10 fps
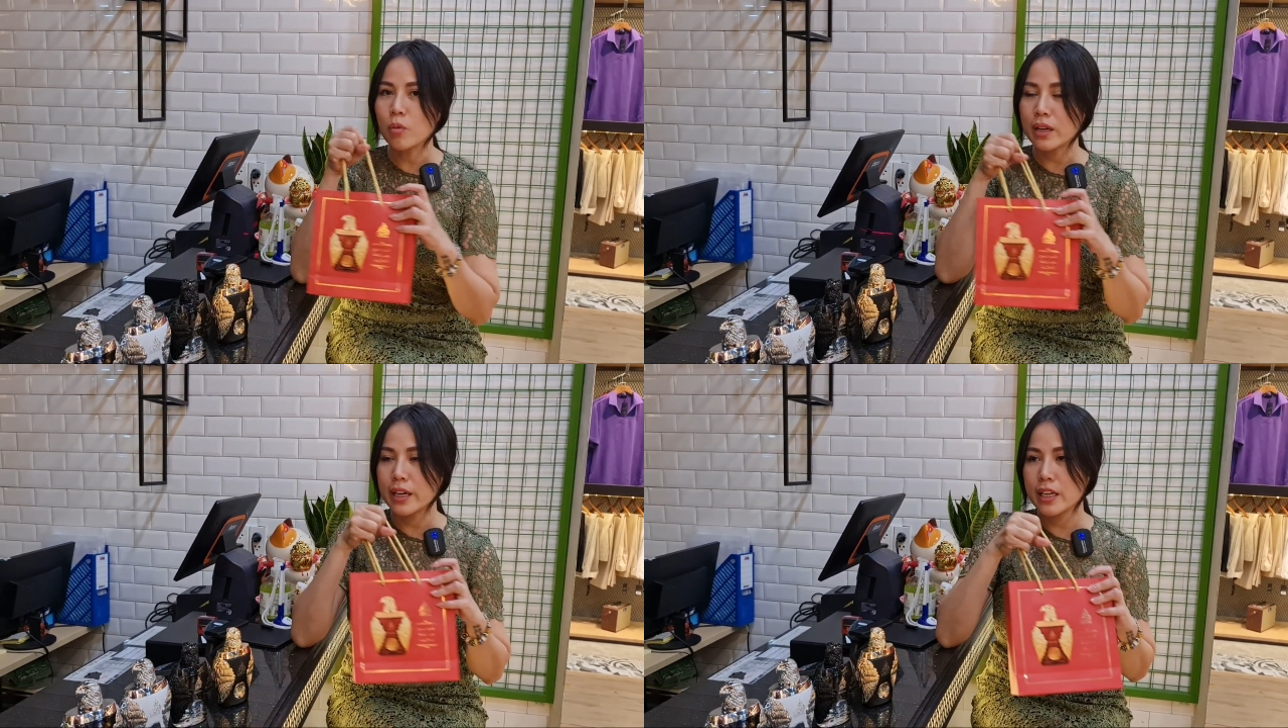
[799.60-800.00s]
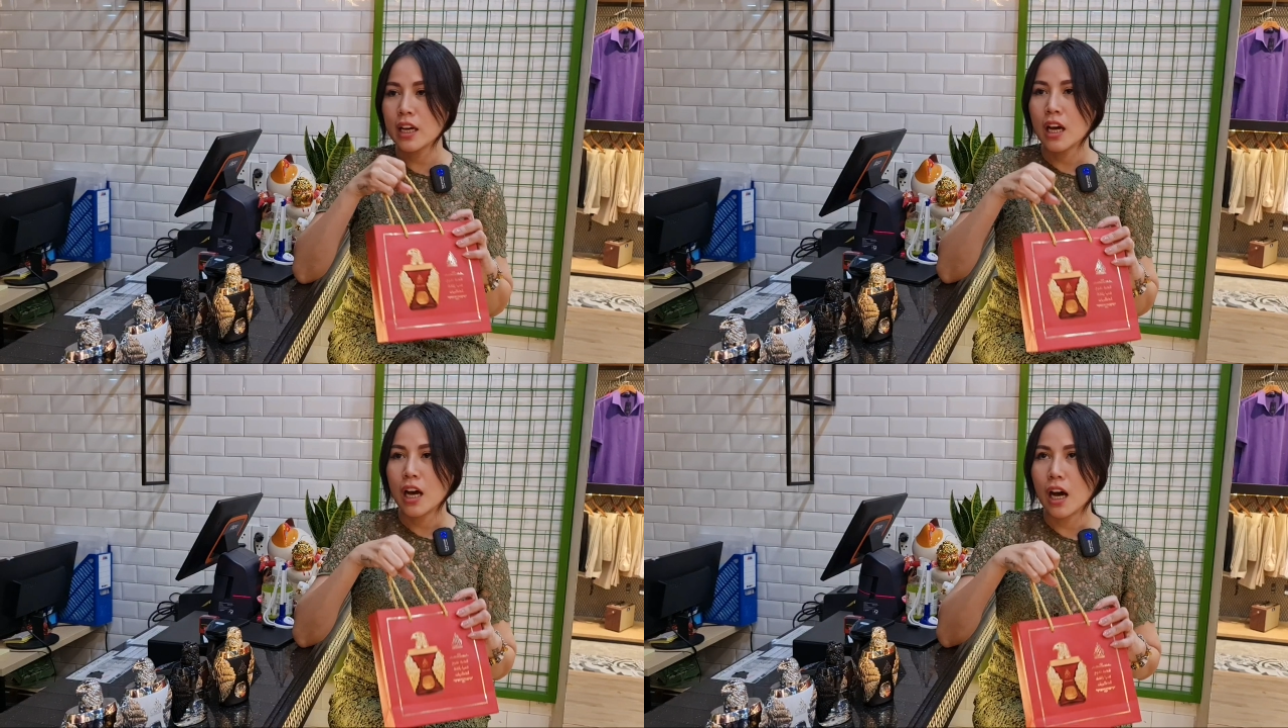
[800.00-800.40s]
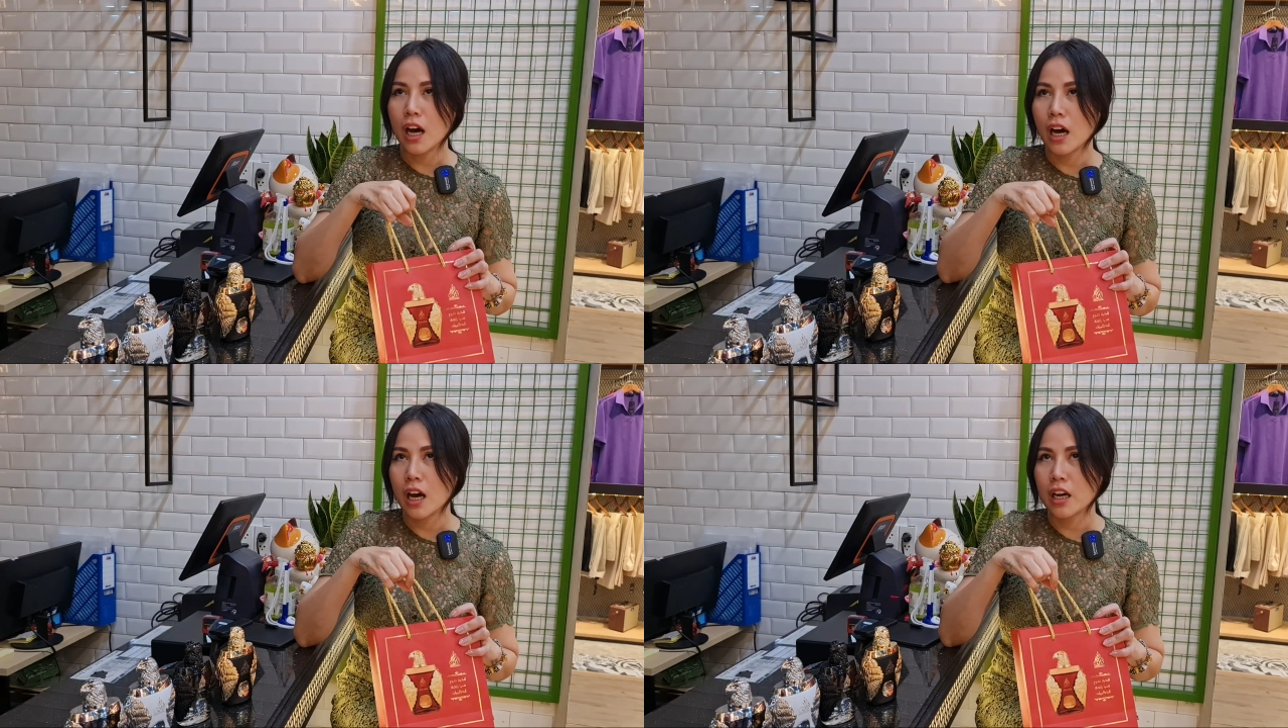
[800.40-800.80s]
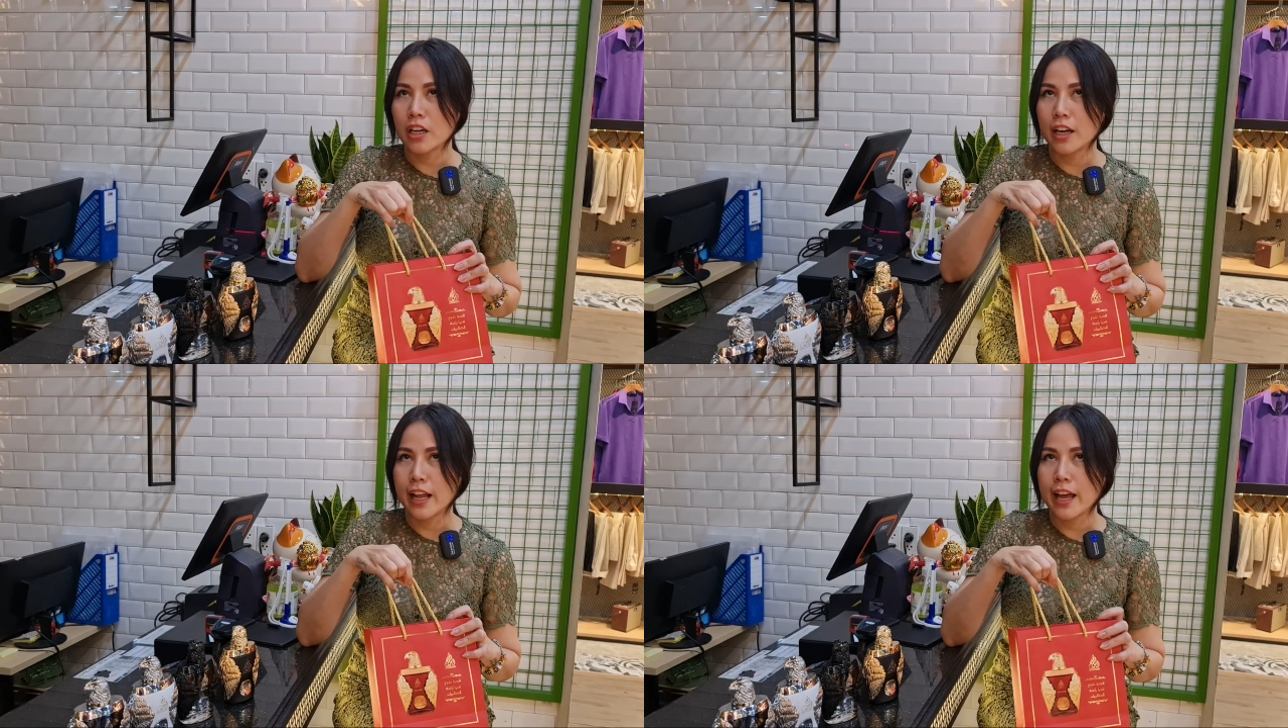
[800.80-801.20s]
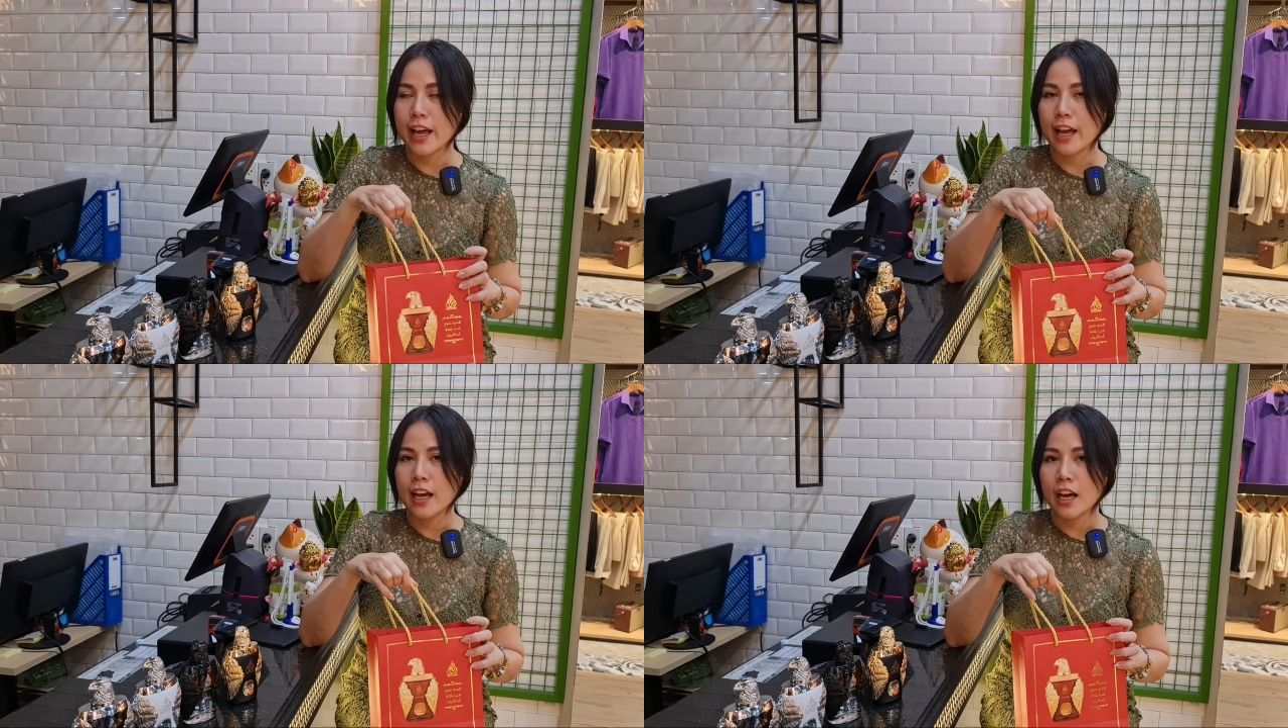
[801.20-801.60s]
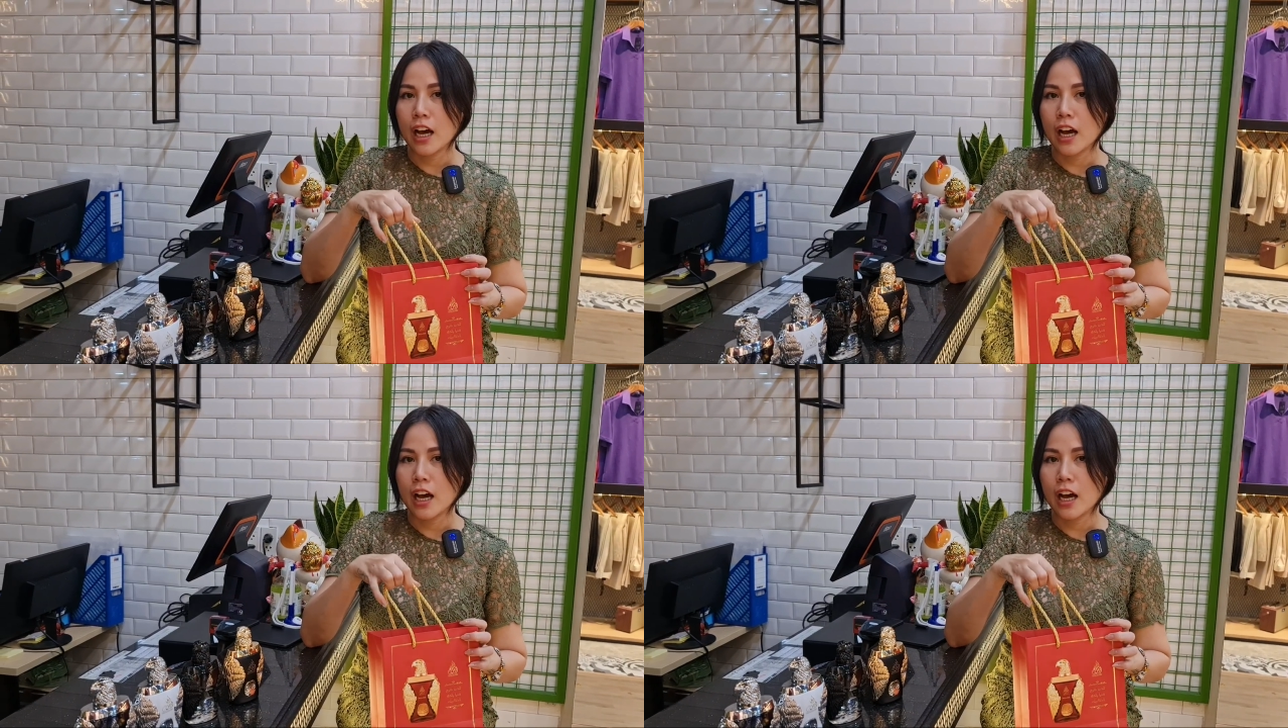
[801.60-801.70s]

một cái uh, gọi là